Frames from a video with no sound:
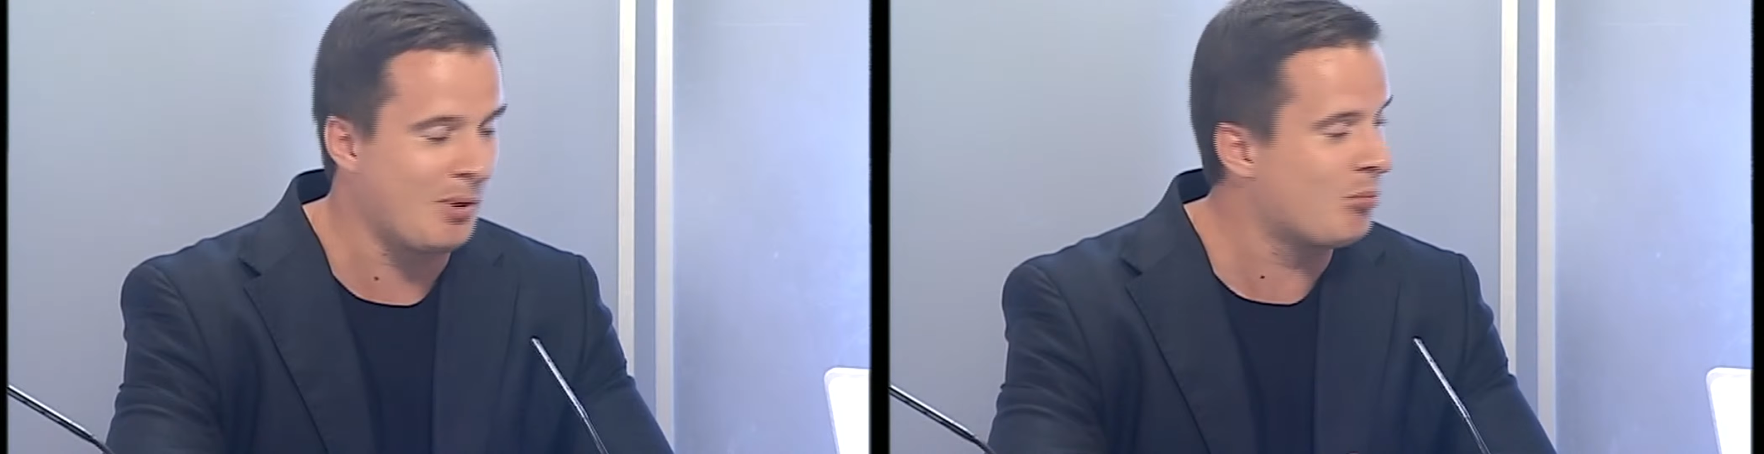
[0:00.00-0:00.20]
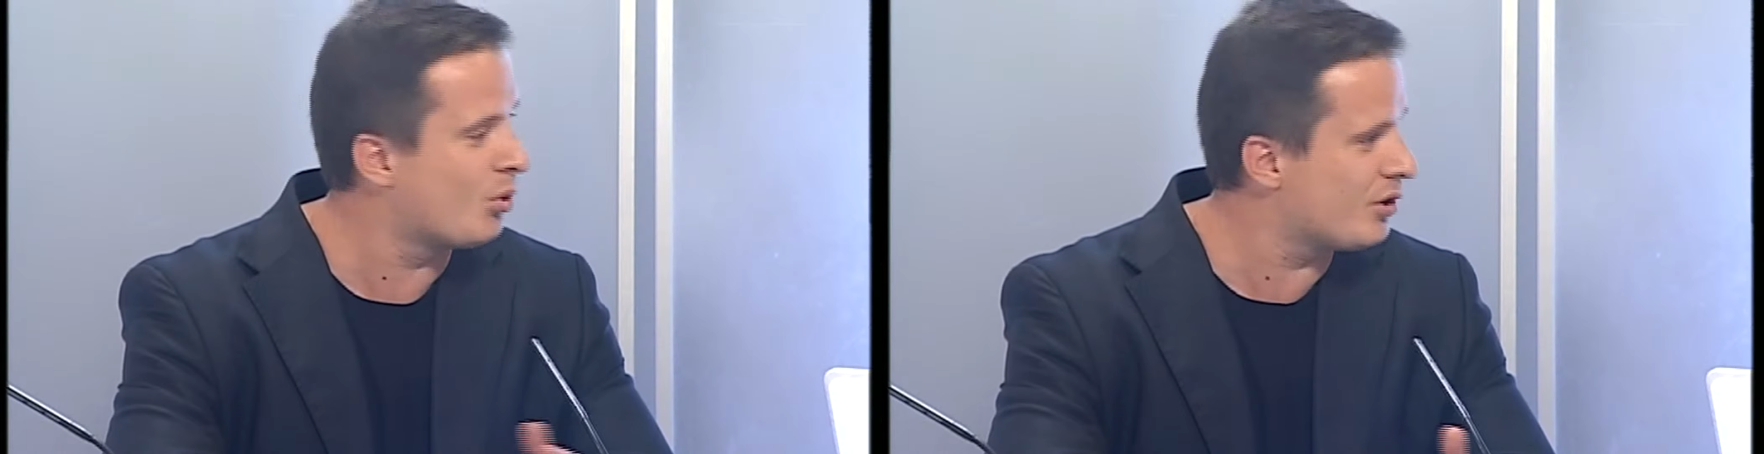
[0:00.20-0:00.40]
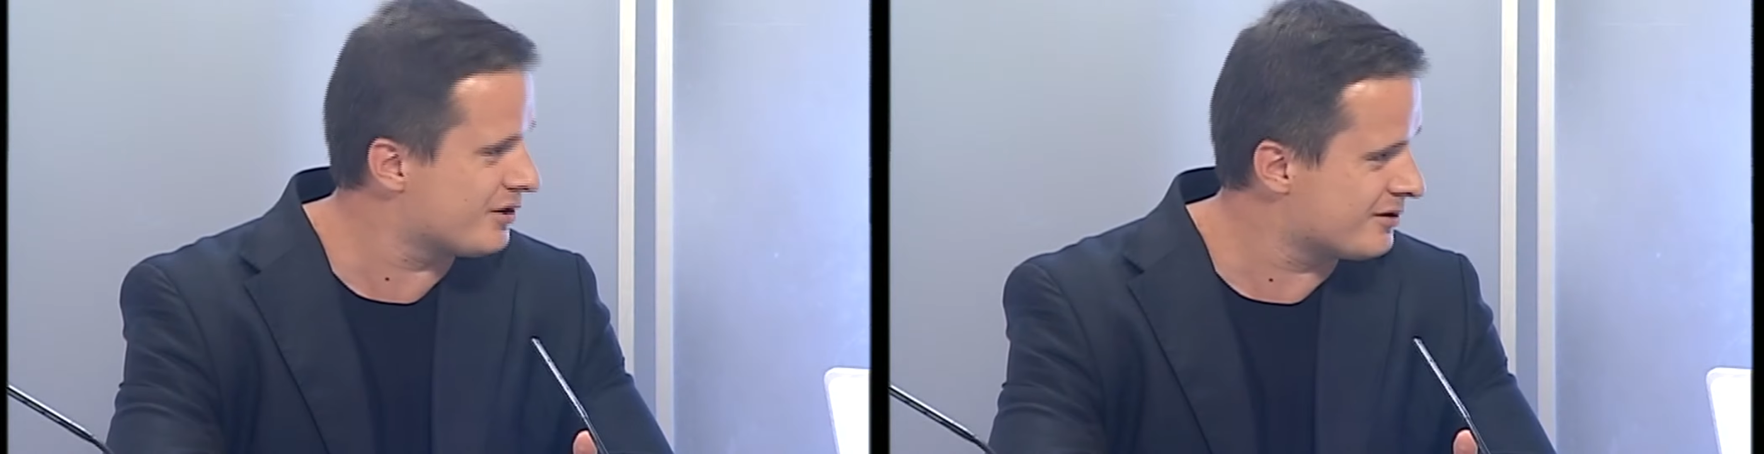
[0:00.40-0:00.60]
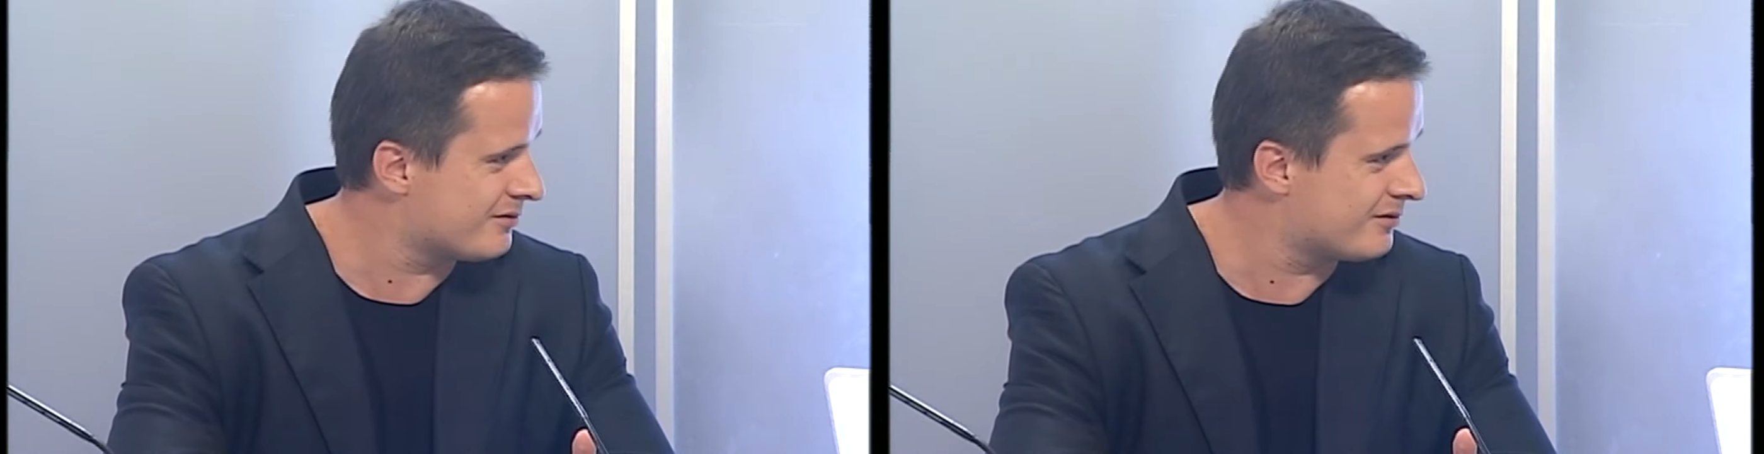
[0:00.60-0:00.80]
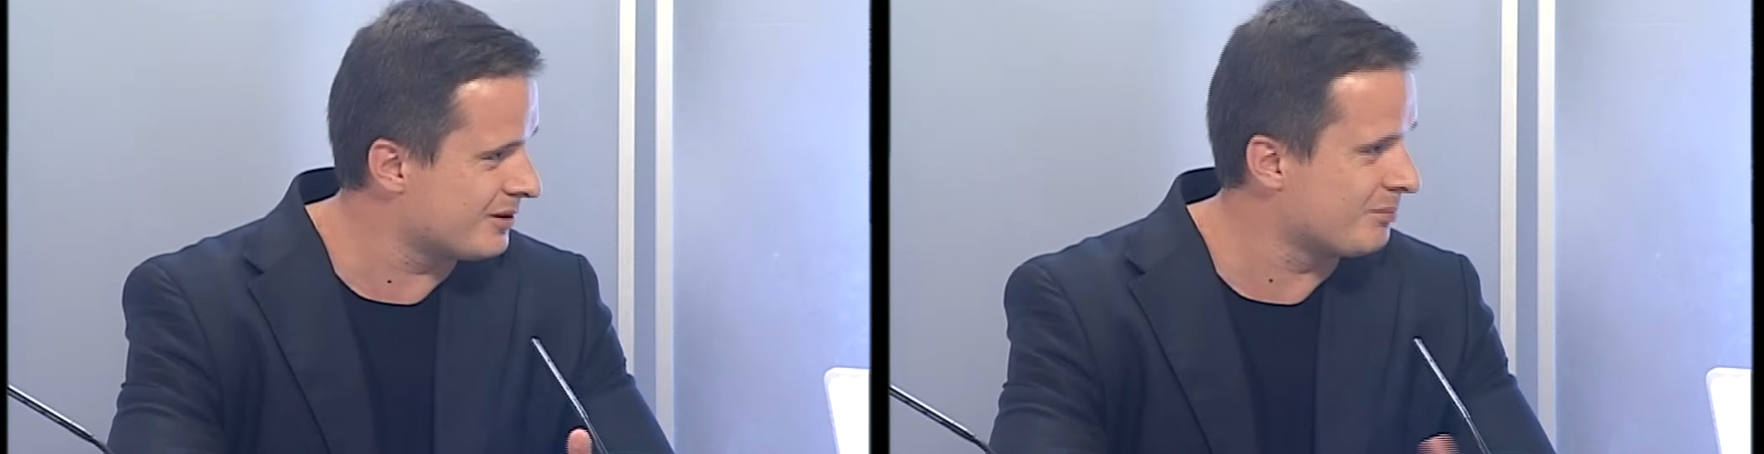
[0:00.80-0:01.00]
побои
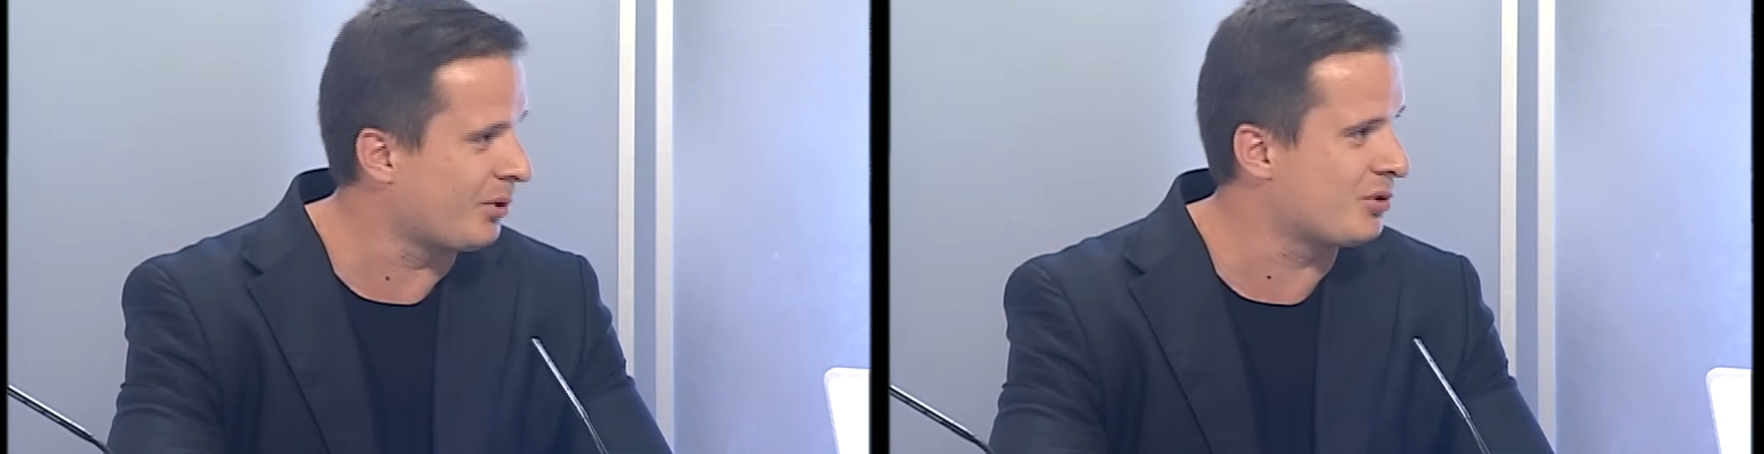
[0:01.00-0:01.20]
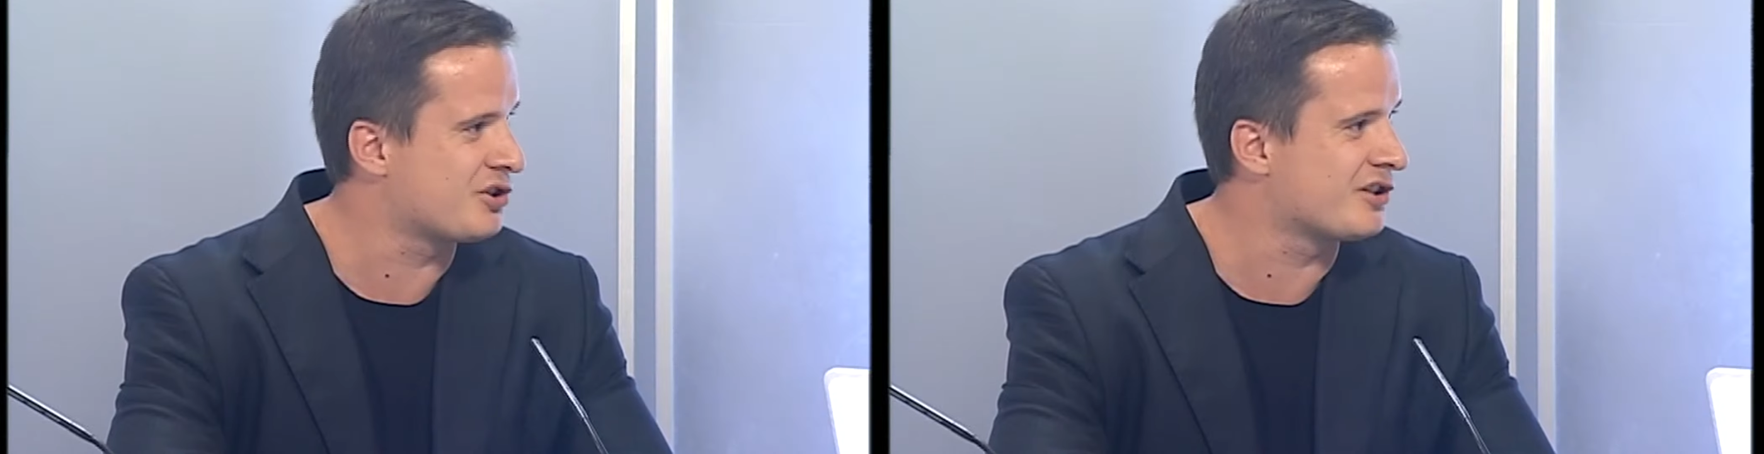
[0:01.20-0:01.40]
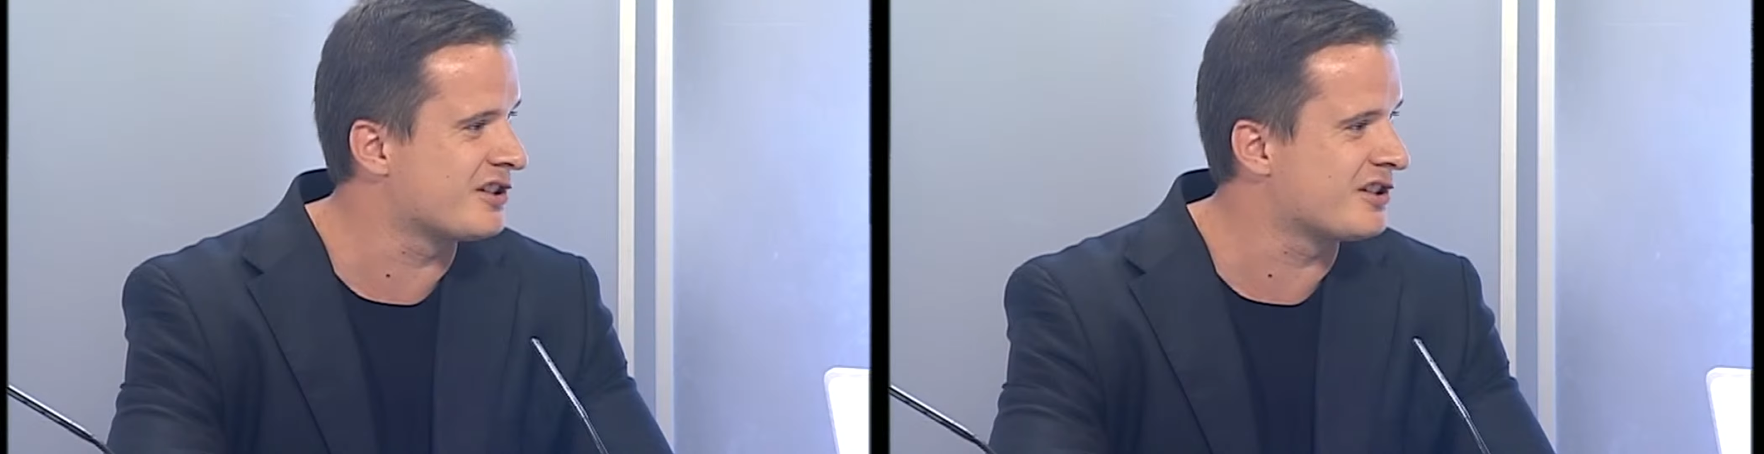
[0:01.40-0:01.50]
и прочее